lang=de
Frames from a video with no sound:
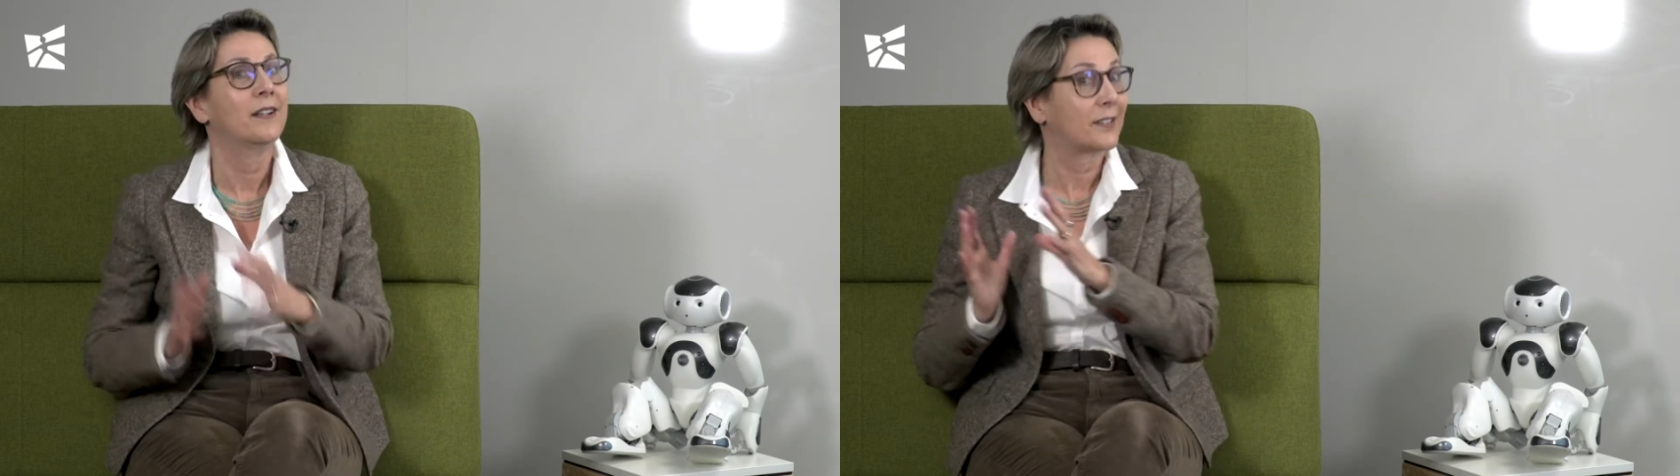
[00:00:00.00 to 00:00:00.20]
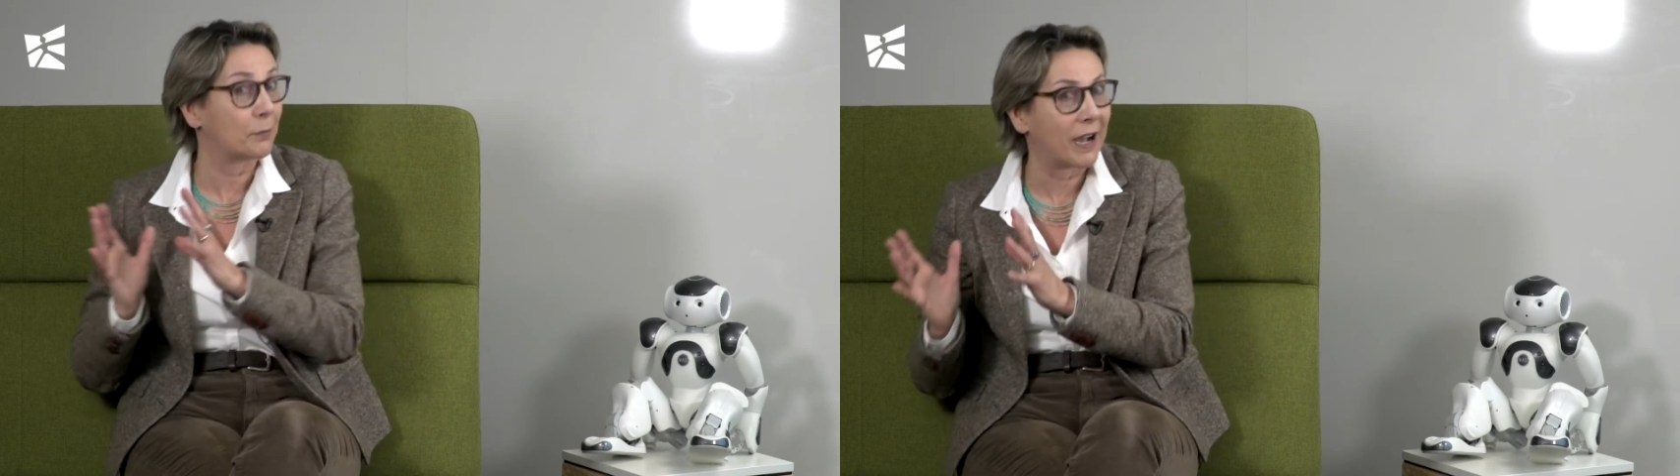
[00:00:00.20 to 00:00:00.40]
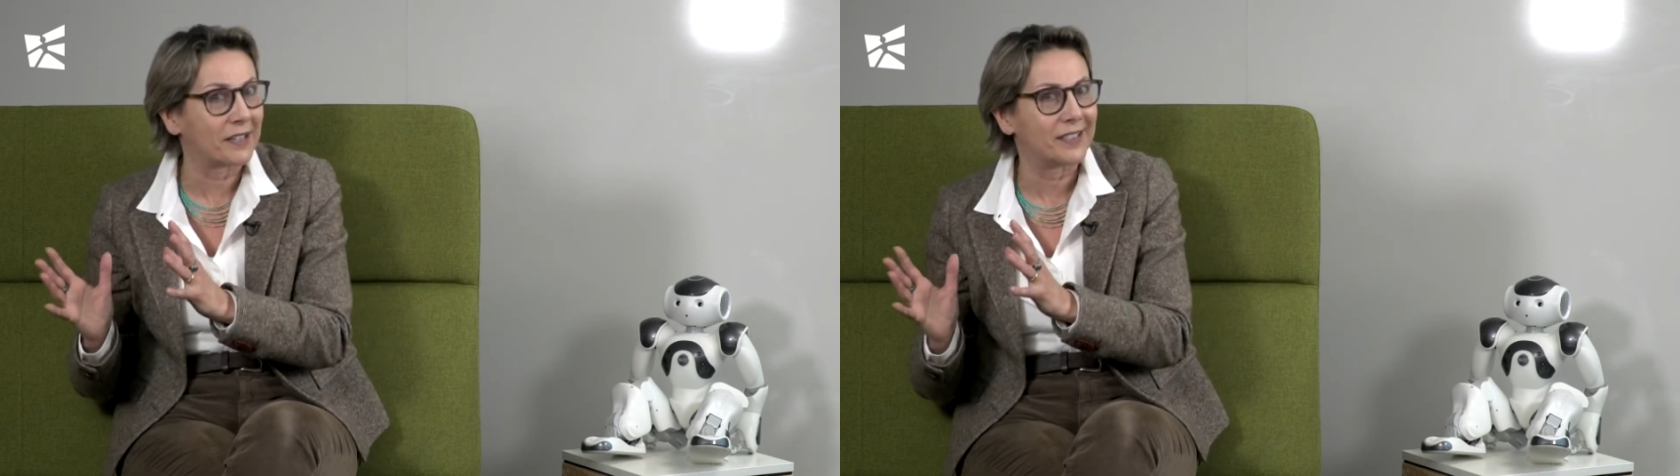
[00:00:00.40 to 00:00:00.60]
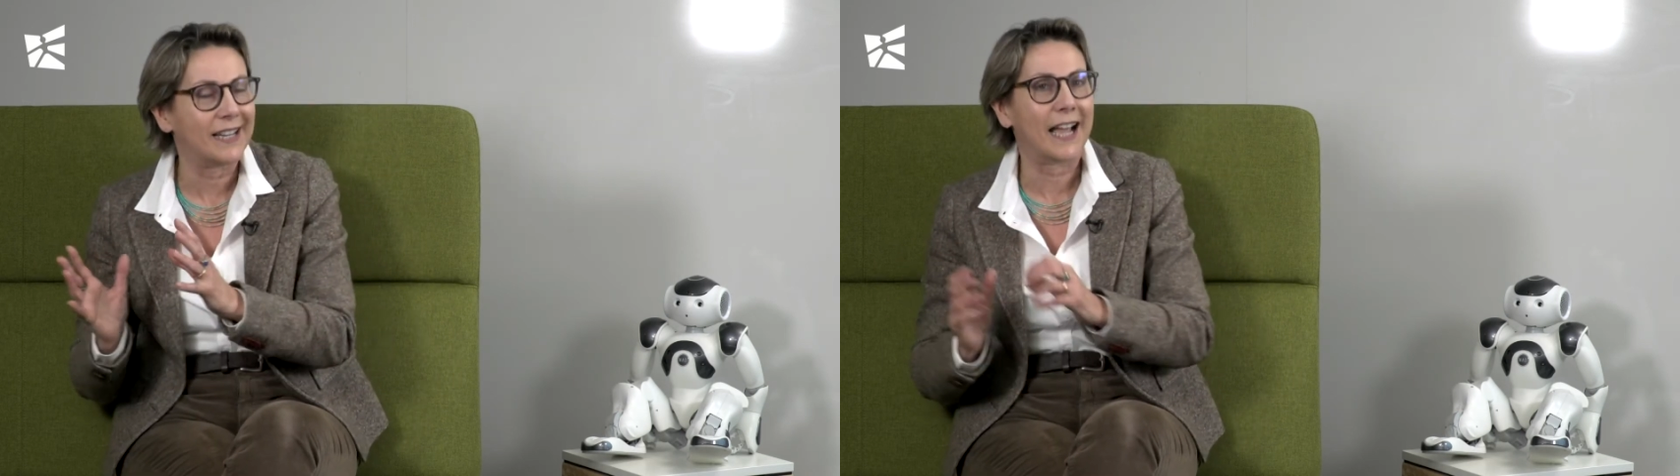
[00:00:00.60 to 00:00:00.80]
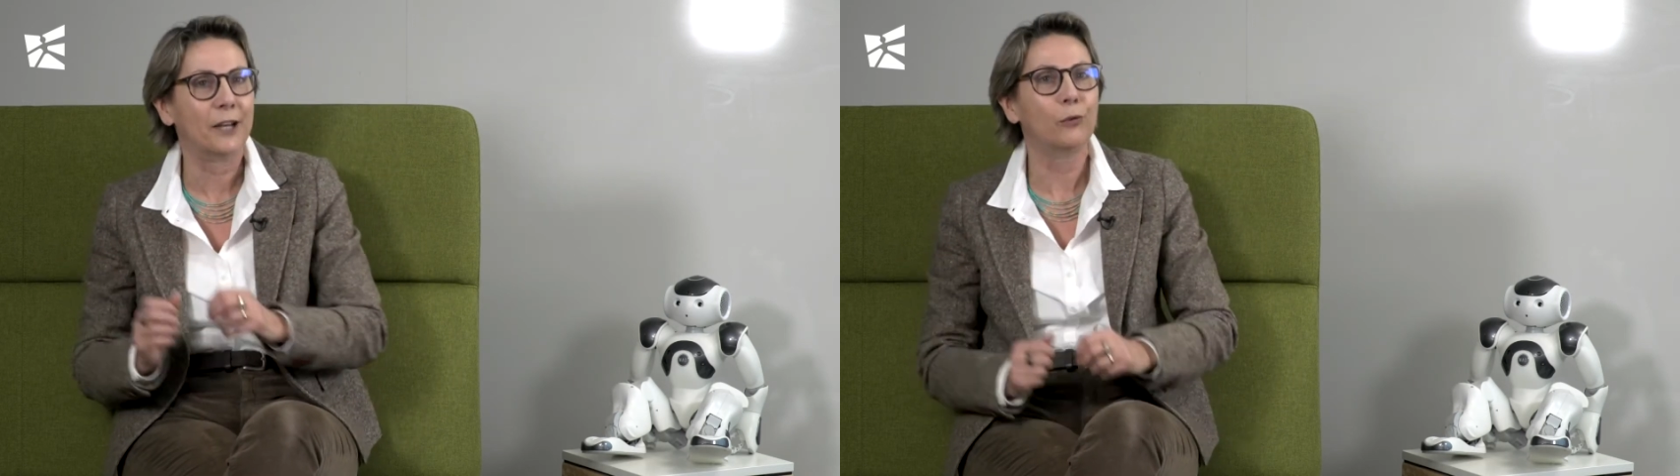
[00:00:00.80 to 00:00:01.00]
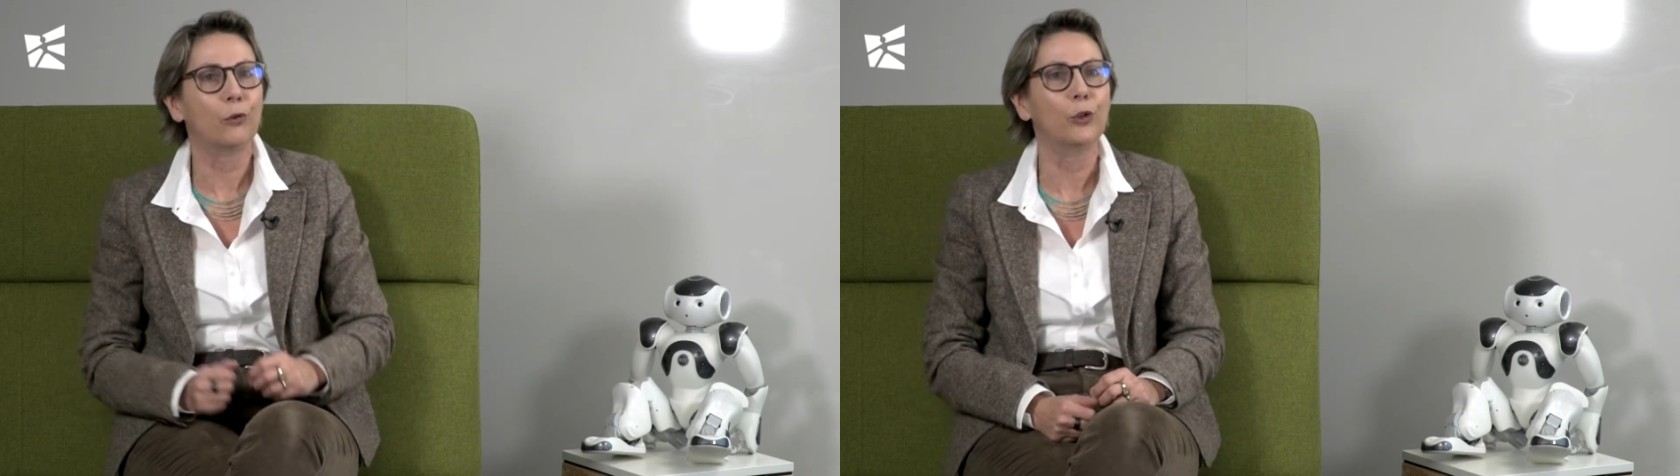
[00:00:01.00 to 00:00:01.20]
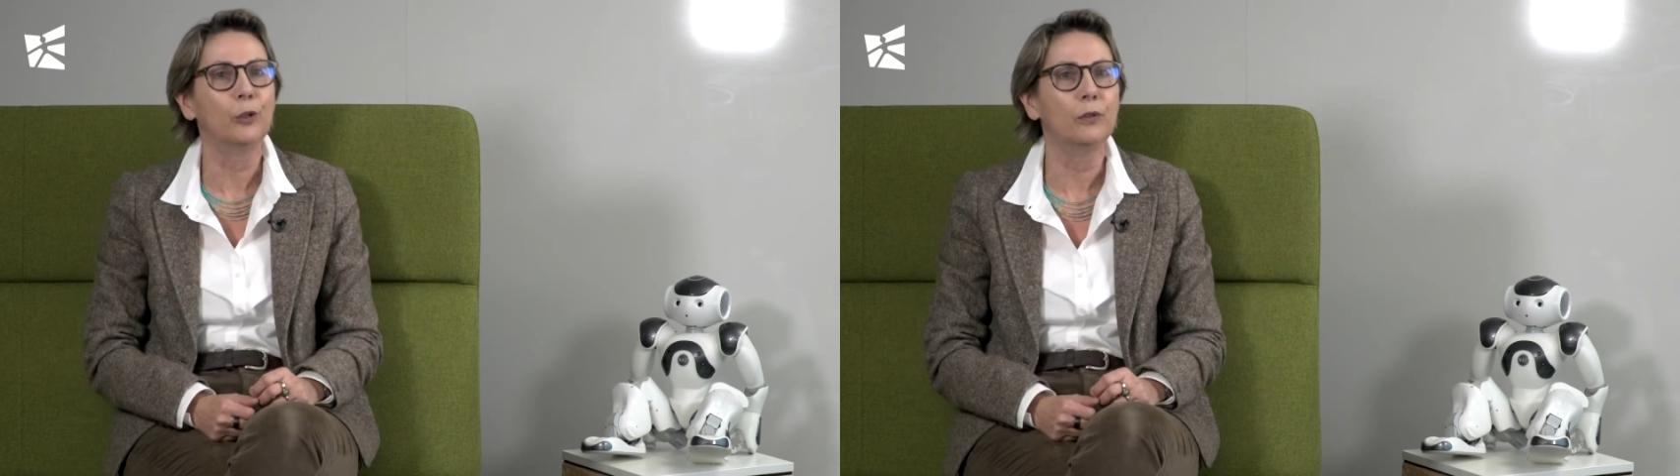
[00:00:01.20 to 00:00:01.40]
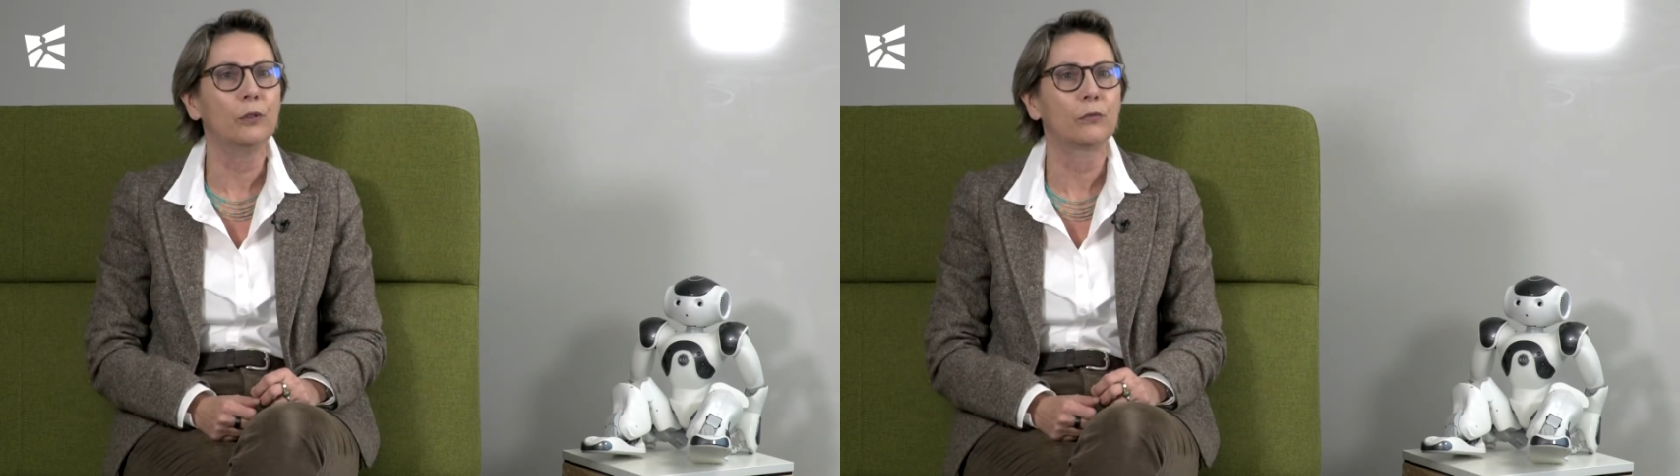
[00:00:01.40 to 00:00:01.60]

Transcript: smarte Lernräume,